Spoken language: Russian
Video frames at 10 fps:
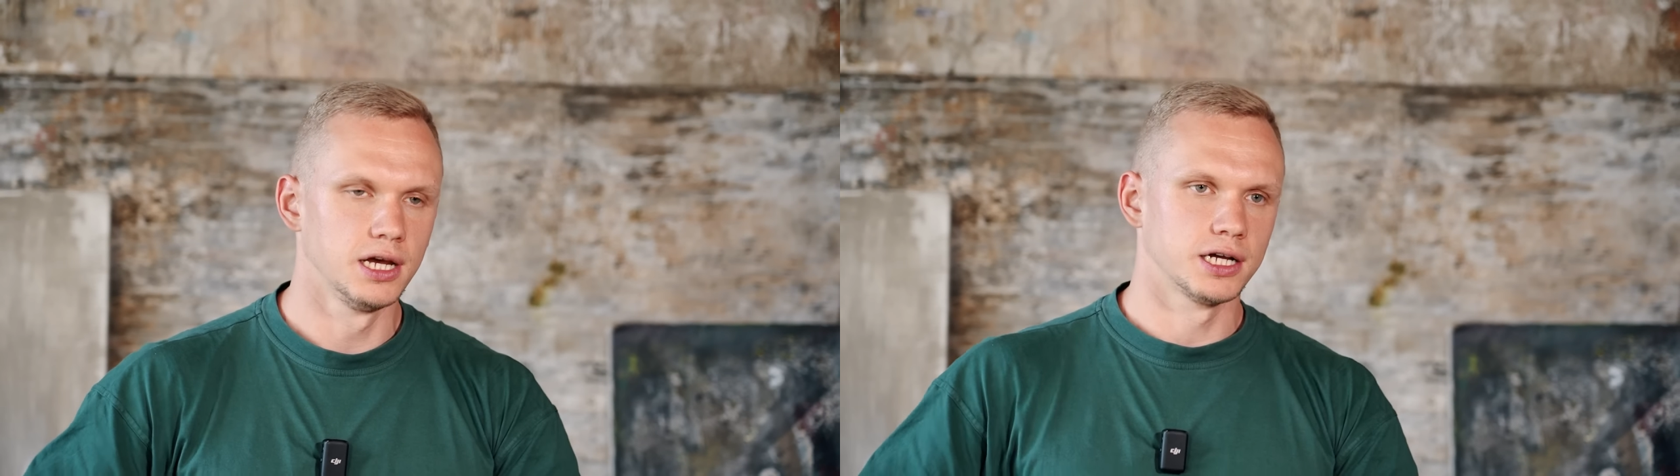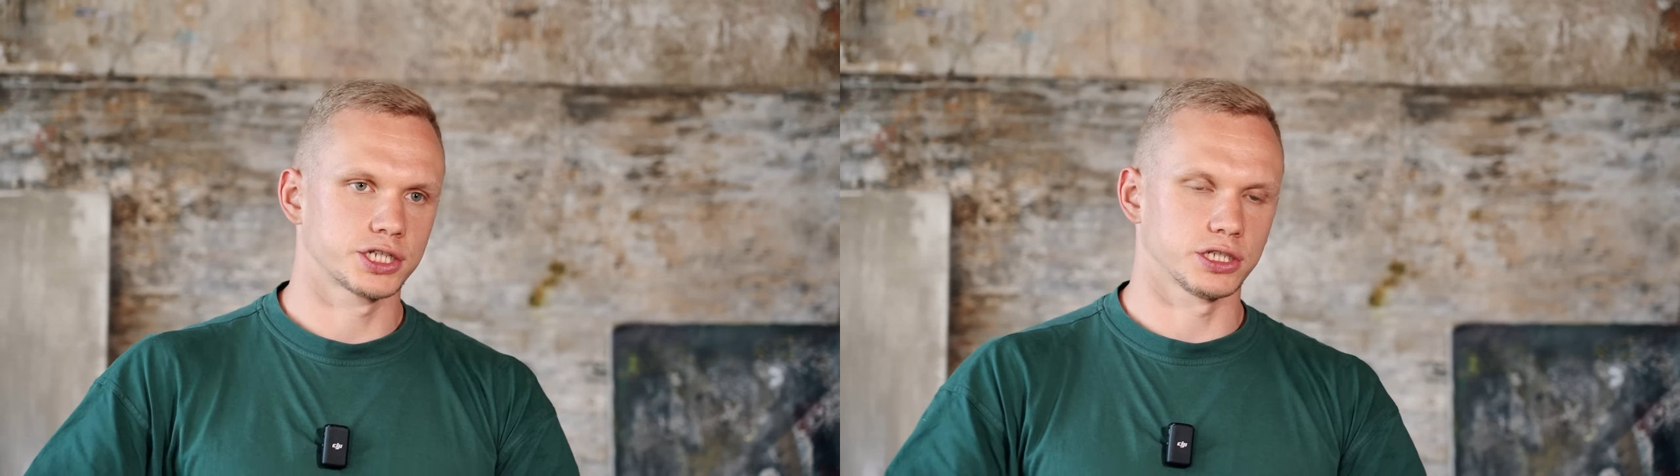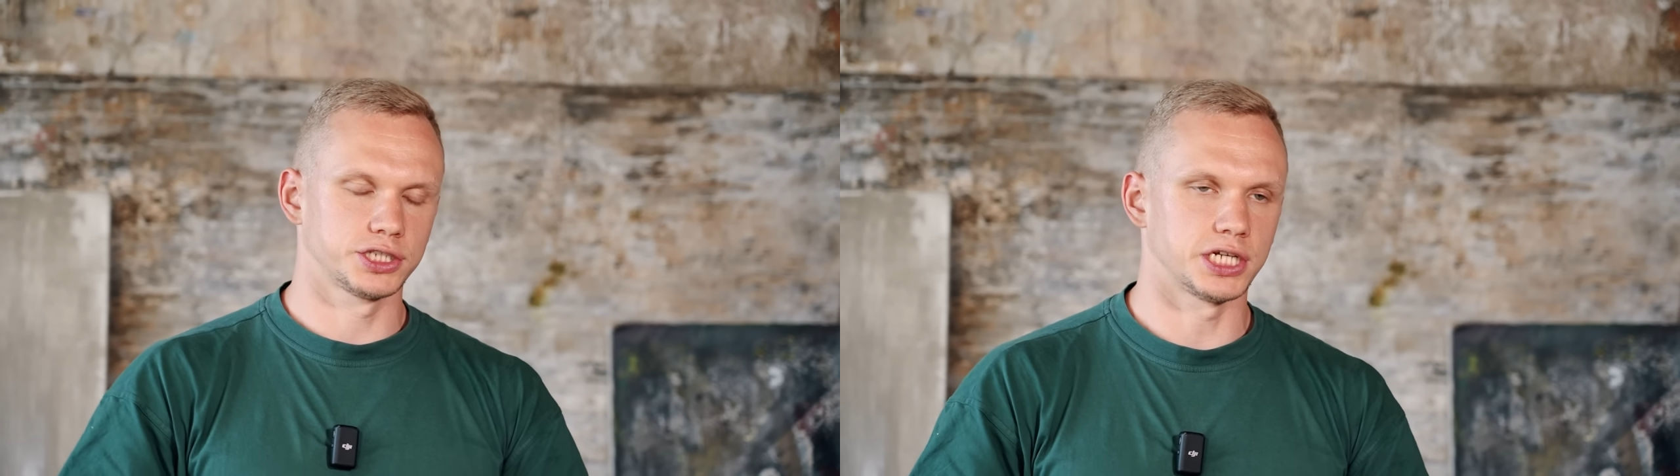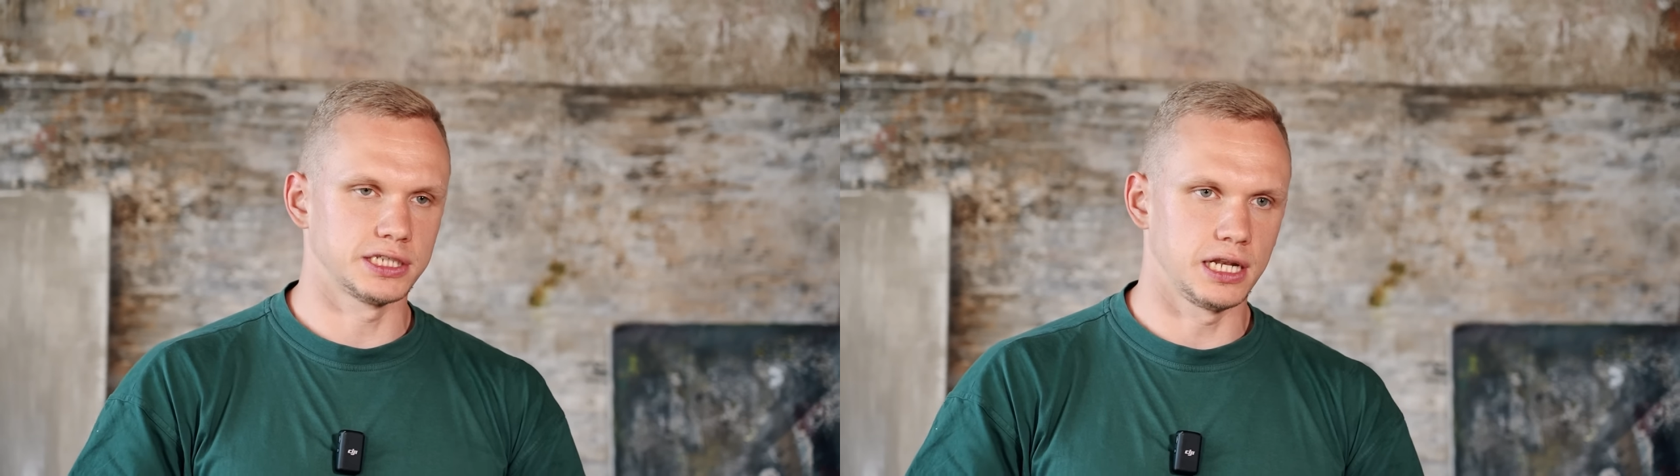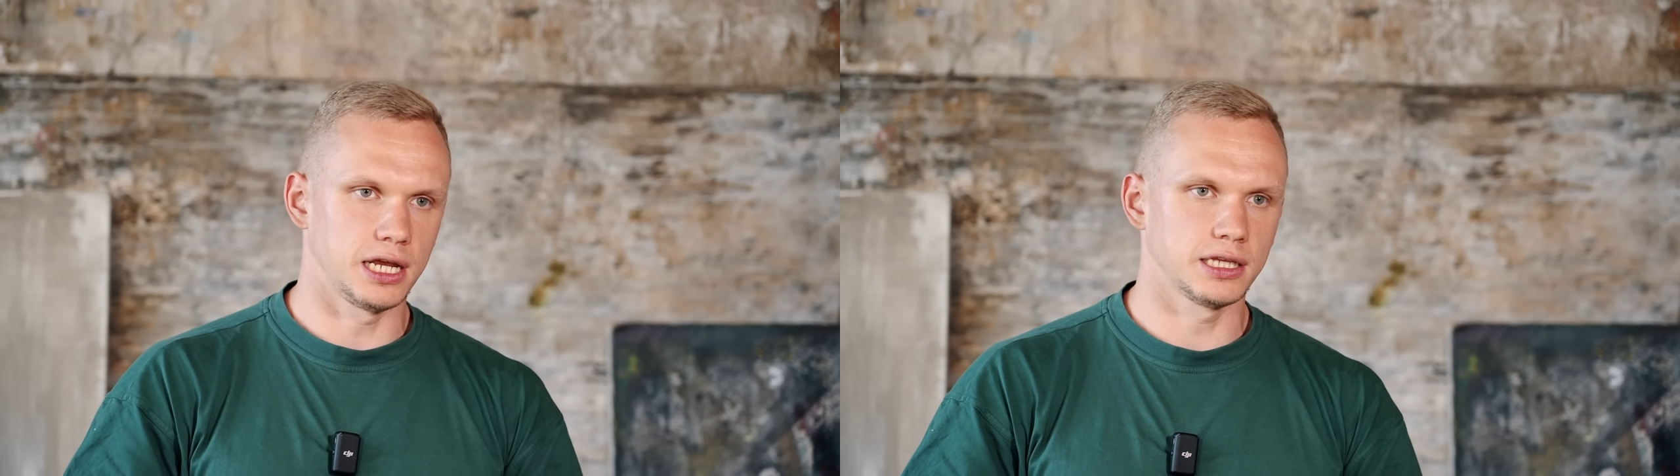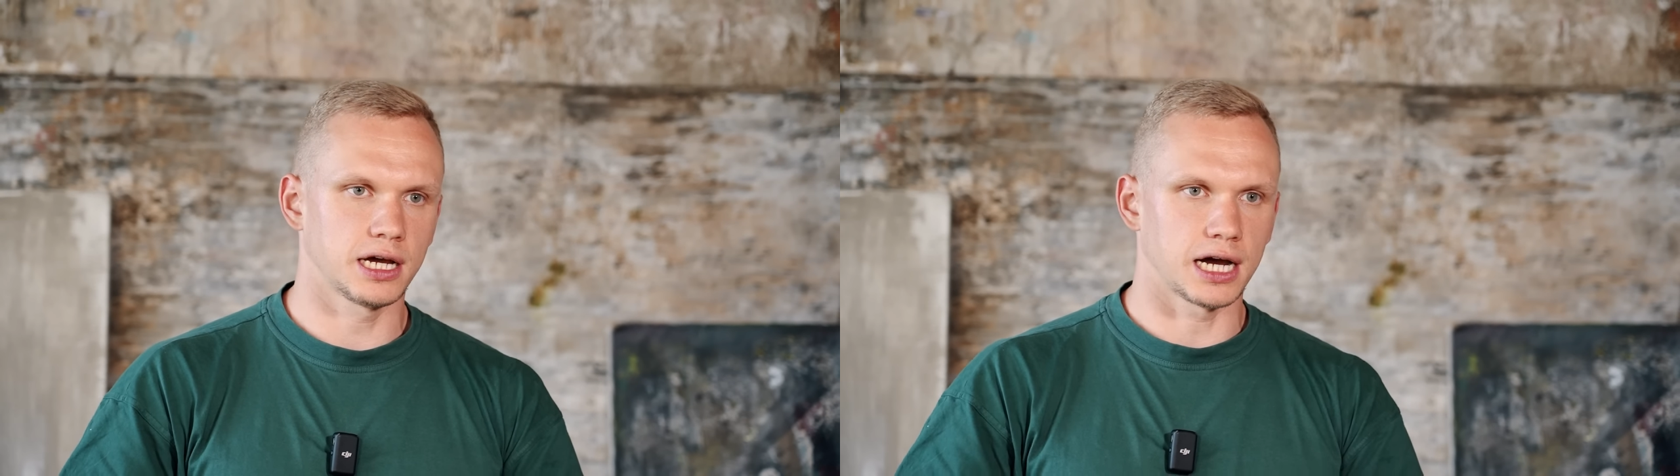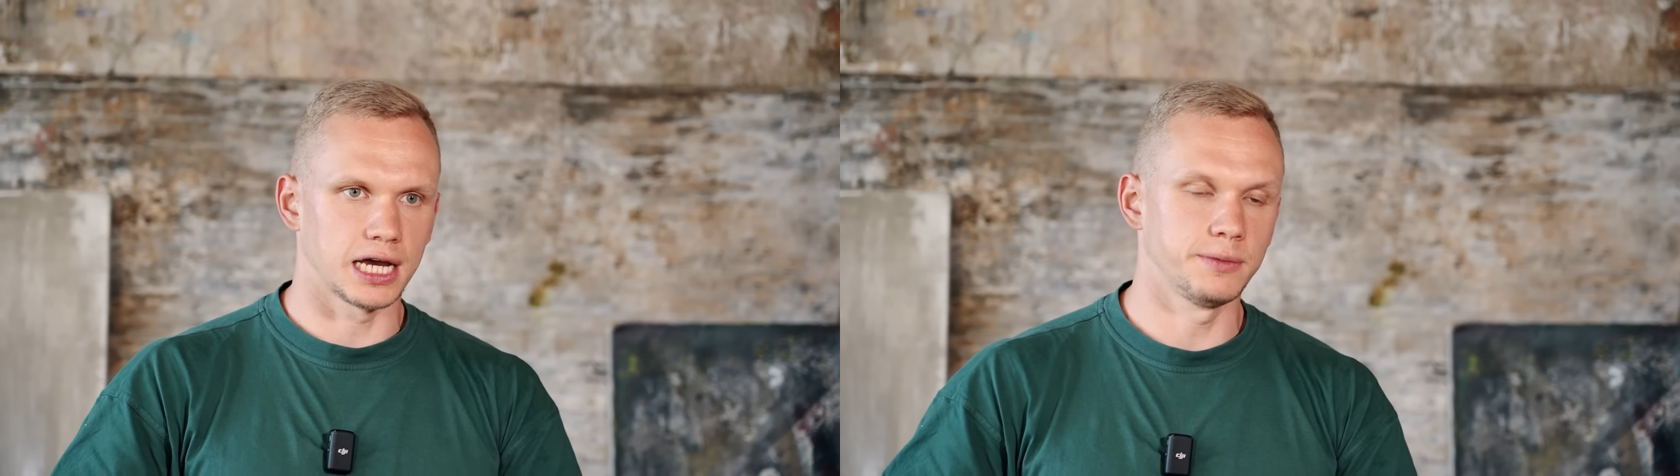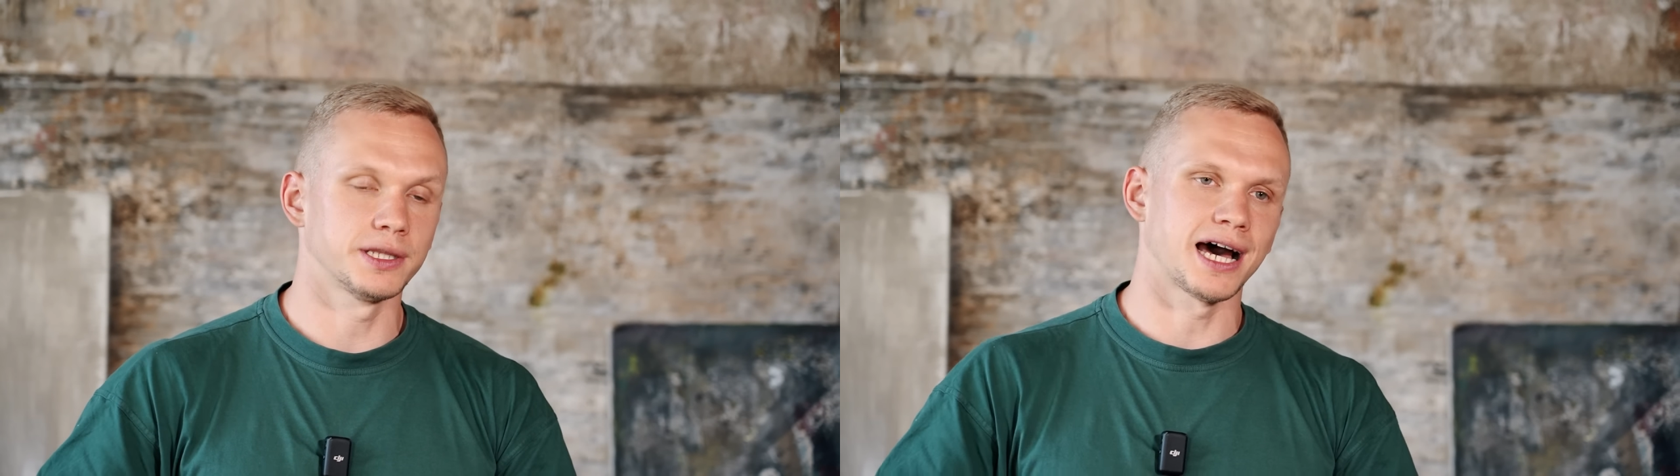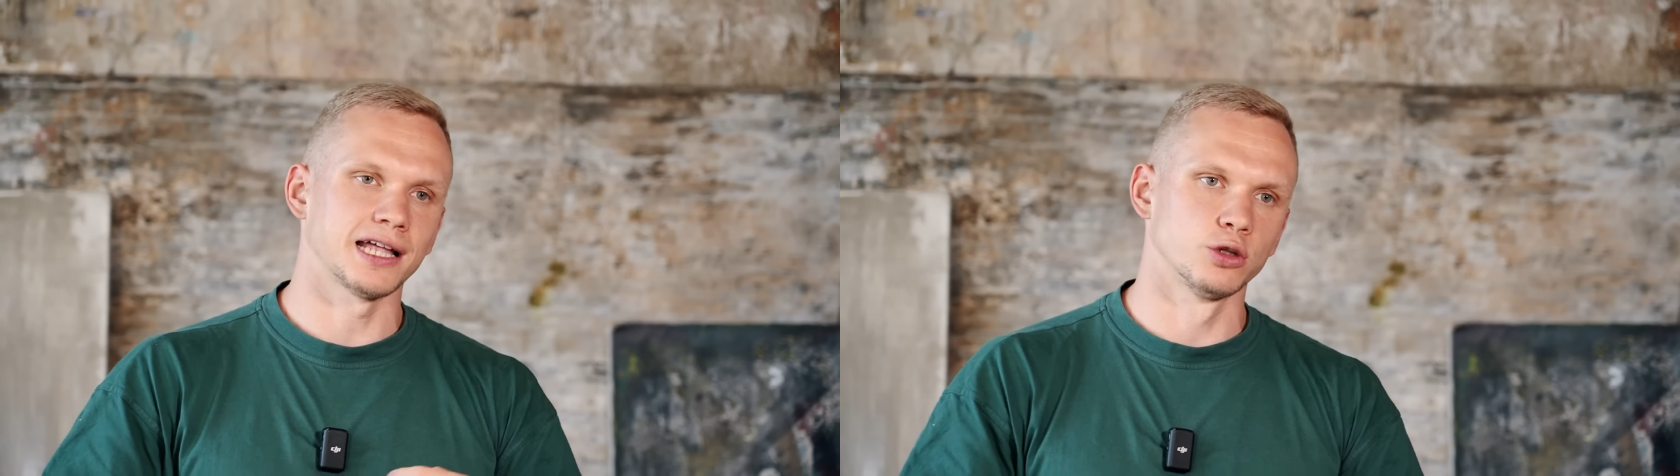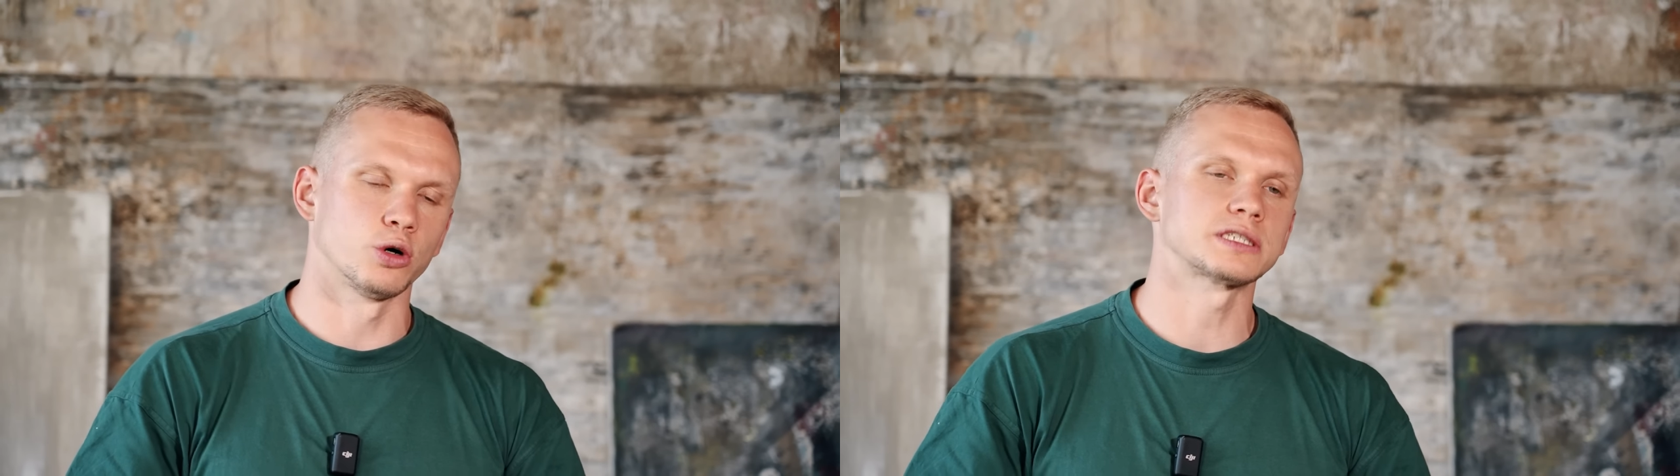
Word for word: желчеотделение, а именно оно